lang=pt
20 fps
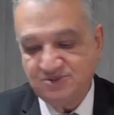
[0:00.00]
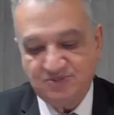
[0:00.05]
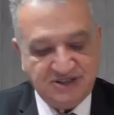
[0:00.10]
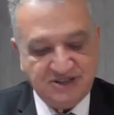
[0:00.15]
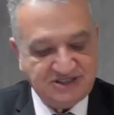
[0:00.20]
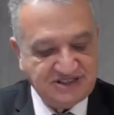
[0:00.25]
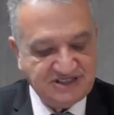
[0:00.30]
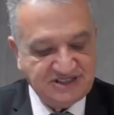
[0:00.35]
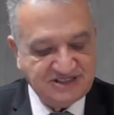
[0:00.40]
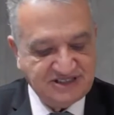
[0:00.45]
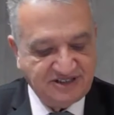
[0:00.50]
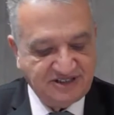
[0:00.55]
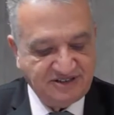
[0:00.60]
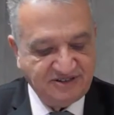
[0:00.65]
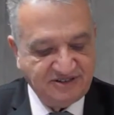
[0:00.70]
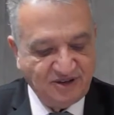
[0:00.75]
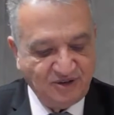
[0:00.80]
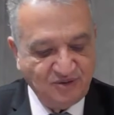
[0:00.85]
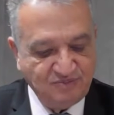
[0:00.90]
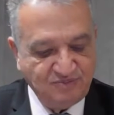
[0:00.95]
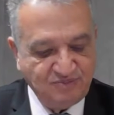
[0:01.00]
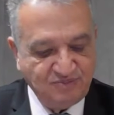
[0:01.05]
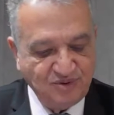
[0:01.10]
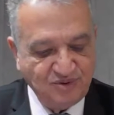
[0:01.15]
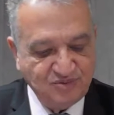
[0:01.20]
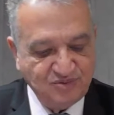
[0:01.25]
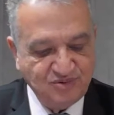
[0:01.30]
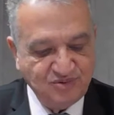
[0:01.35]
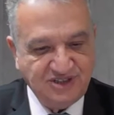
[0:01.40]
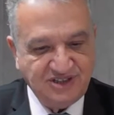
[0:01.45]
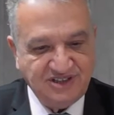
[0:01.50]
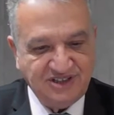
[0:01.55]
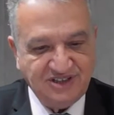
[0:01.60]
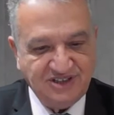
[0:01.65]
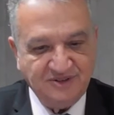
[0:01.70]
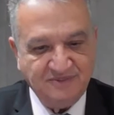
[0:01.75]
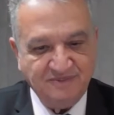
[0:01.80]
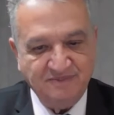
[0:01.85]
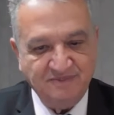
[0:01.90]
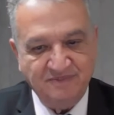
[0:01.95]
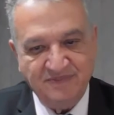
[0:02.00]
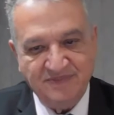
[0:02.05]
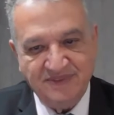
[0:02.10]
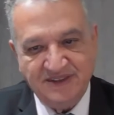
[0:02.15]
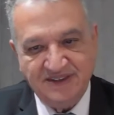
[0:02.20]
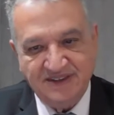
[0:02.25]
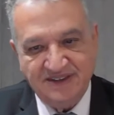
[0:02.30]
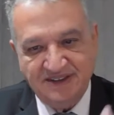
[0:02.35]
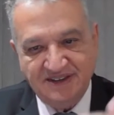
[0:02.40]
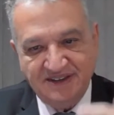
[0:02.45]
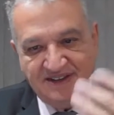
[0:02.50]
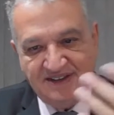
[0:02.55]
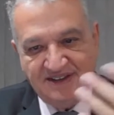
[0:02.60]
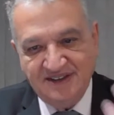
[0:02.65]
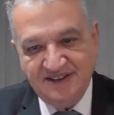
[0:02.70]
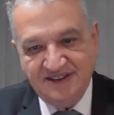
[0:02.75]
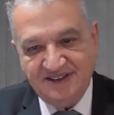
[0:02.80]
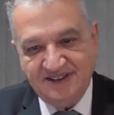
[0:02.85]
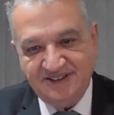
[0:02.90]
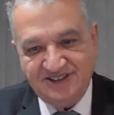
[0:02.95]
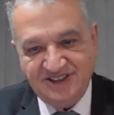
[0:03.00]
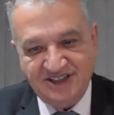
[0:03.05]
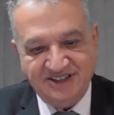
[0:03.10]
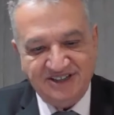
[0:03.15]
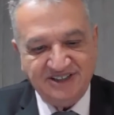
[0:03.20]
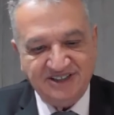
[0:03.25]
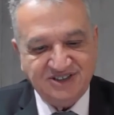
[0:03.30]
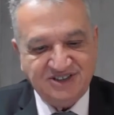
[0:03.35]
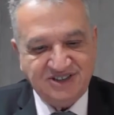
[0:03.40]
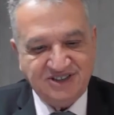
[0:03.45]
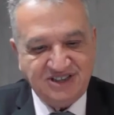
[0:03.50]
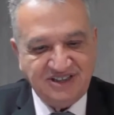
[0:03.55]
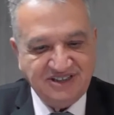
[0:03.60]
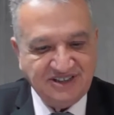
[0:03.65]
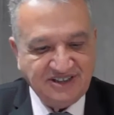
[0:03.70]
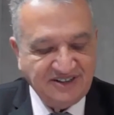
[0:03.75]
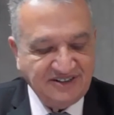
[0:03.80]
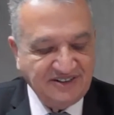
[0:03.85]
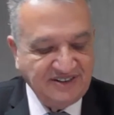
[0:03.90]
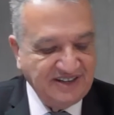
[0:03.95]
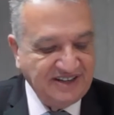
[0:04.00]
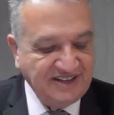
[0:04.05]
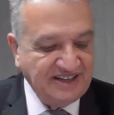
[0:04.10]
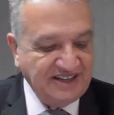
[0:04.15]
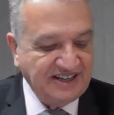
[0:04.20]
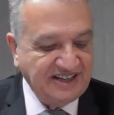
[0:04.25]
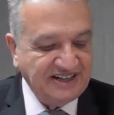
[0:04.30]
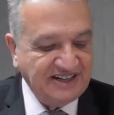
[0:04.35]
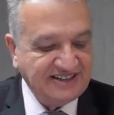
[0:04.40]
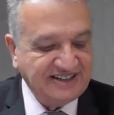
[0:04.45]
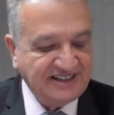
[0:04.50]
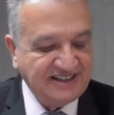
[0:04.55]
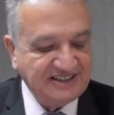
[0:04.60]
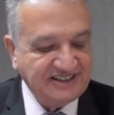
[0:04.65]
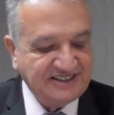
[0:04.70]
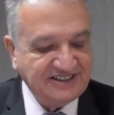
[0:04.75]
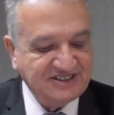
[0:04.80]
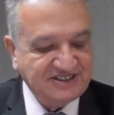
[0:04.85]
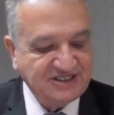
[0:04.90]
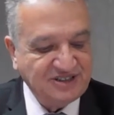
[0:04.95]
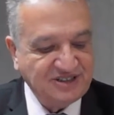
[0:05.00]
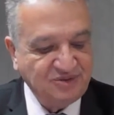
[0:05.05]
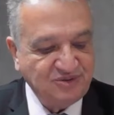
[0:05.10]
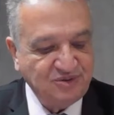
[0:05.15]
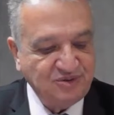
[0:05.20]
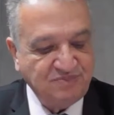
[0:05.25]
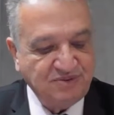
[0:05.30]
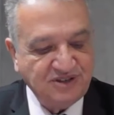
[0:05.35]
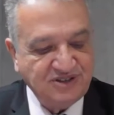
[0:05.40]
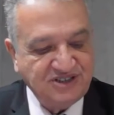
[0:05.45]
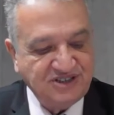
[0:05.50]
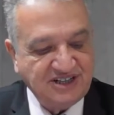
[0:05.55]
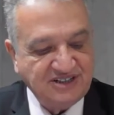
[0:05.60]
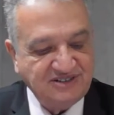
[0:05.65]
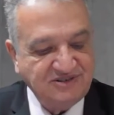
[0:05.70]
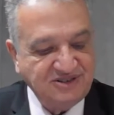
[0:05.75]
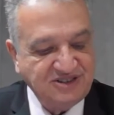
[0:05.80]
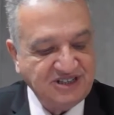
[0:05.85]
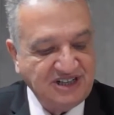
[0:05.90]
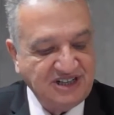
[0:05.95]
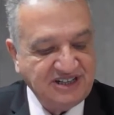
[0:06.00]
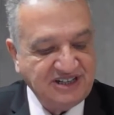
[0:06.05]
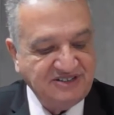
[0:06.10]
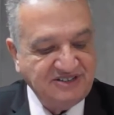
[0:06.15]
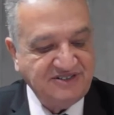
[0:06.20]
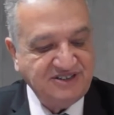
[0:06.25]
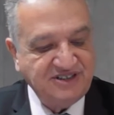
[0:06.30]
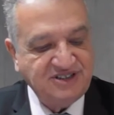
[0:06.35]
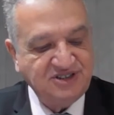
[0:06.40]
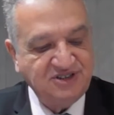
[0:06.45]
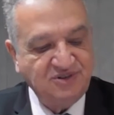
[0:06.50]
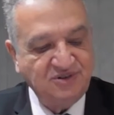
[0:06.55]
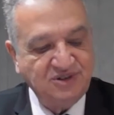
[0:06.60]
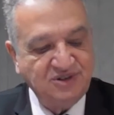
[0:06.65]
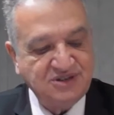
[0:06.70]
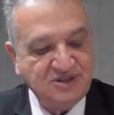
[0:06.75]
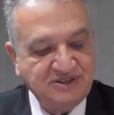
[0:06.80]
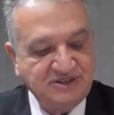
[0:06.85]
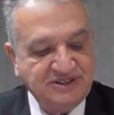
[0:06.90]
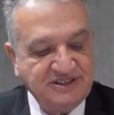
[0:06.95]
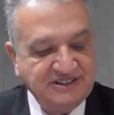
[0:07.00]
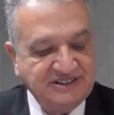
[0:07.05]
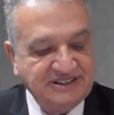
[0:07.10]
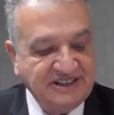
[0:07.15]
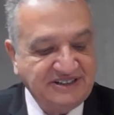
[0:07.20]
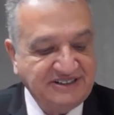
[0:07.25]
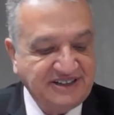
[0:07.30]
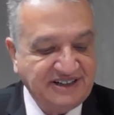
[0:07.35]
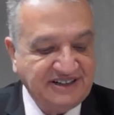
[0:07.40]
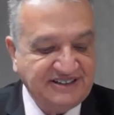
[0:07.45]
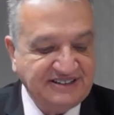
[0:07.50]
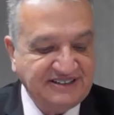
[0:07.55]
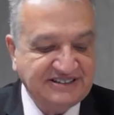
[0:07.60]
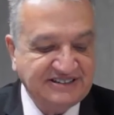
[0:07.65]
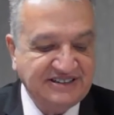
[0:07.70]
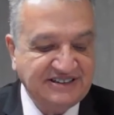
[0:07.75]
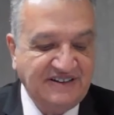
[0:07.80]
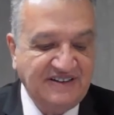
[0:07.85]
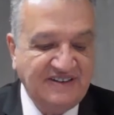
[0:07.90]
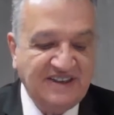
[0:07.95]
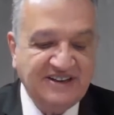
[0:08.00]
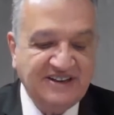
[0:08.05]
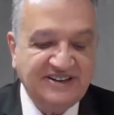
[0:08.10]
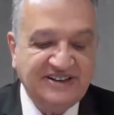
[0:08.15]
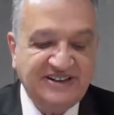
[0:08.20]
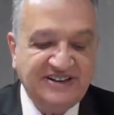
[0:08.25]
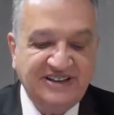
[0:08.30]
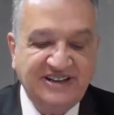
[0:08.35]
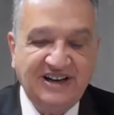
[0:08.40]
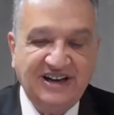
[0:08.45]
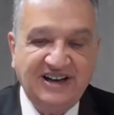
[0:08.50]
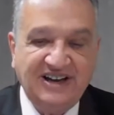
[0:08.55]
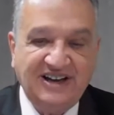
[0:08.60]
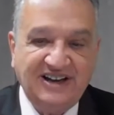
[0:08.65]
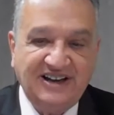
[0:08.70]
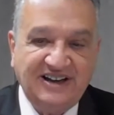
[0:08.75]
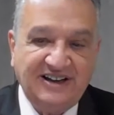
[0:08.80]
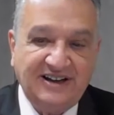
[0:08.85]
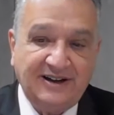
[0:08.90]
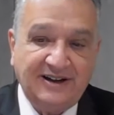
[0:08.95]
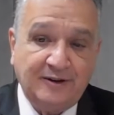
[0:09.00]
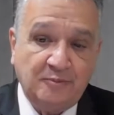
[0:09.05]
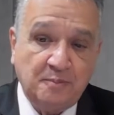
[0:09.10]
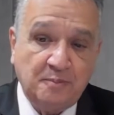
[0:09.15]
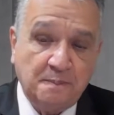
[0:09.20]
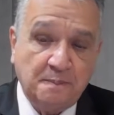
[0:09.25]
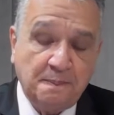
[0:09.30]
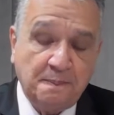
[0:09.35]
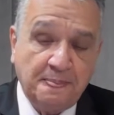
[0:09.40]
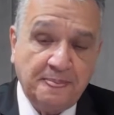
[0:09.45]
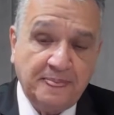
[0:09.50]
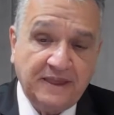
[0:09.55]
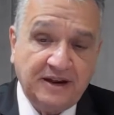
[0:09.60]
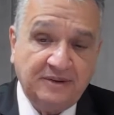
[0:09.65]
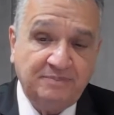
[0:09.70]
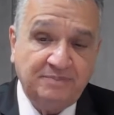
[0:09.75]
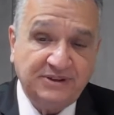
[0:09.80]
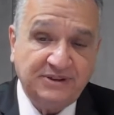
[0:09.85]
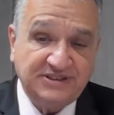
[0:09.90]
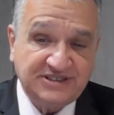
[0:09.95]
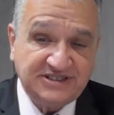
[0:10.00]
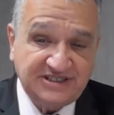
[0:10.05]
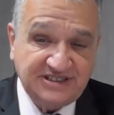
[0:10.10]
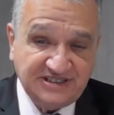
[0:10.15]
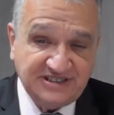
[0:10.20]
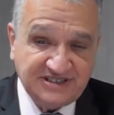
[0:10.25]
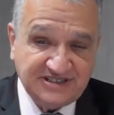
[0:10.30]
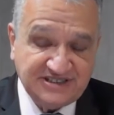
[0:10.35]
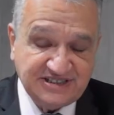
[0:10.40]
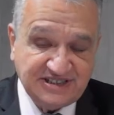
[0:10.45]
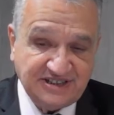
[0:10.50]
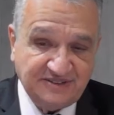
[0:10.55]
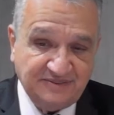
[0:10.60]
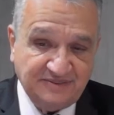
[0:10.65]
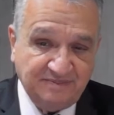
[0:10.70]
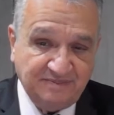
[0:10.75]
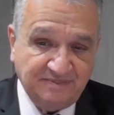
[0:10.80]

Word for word: precisando dar um pouco de, de energia é naquela questão do projeto de lei 2283, que a, a pesquisa,